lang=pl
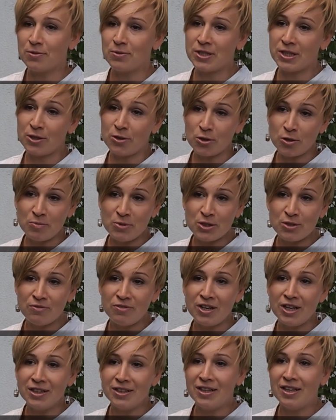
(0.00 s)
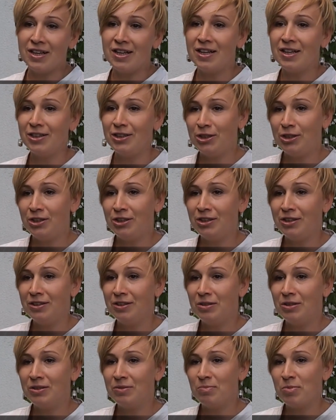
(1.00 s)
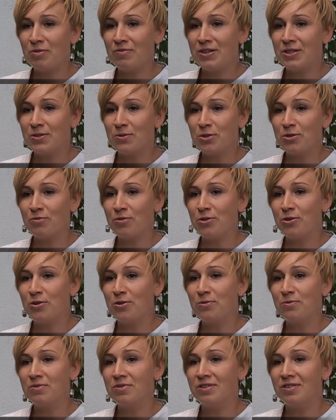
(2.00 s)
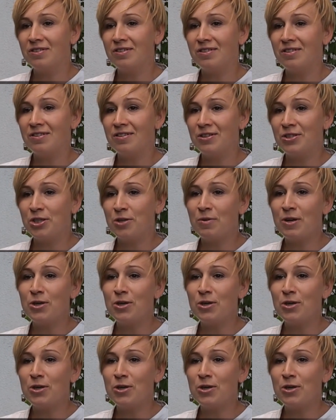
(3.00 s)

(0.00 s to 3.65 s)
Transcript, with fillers: są zekonomizowane i prowadzą swoją e,